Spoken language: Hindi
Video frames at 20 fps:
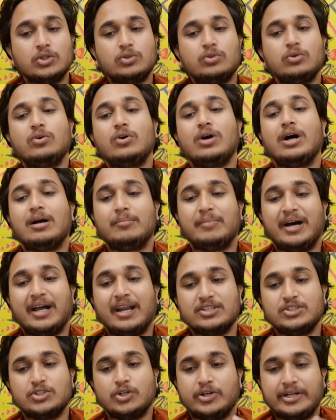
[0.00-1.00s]
तो
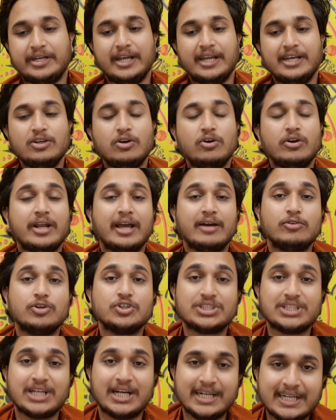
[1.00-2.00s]
हमारा जो टेन्योर है वो
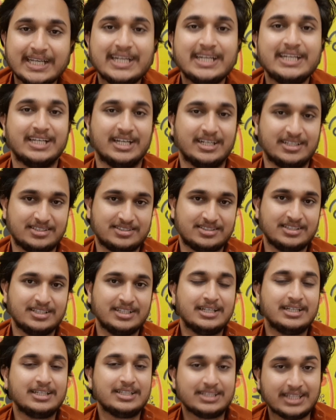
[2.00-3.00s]
थर्टीन ईयर्स
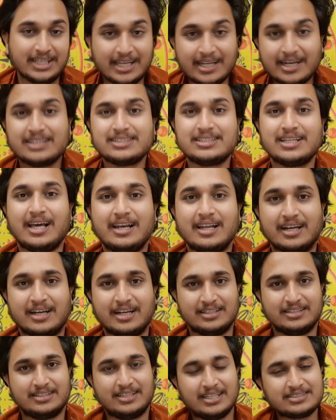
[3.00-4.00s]
तेरह साल
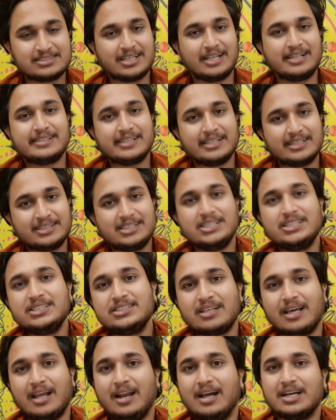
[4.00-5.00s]
अगर दस साल से तीन
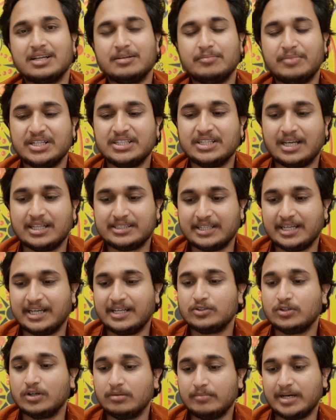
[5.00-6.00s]
साल आगे बढ़ जाते
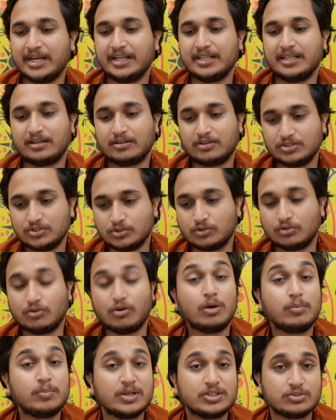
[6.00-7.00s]
हैं तो हमारे जो
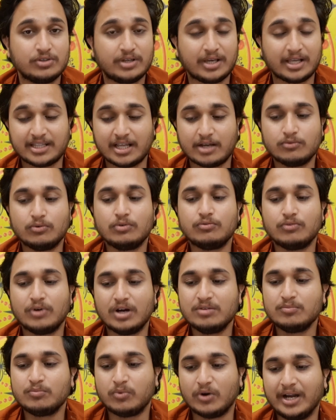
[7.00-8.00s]
कॉर्पस हो जाता है वो
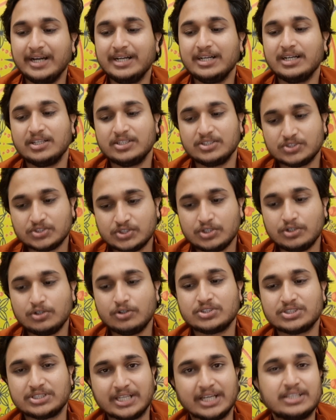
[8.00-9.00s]
वन पॉइंट जीरो
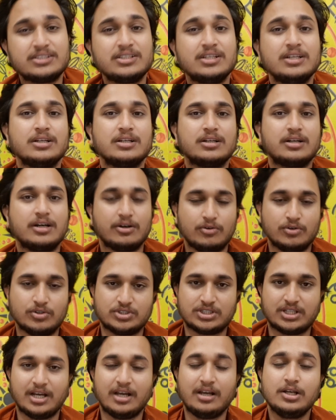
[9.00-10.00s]
सिक्स करोड़
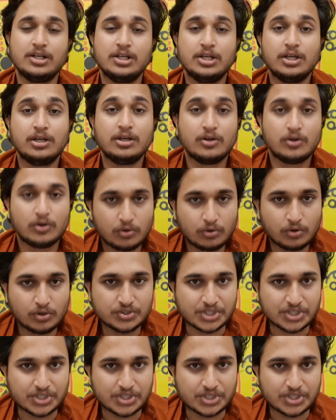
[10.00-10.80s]
का हो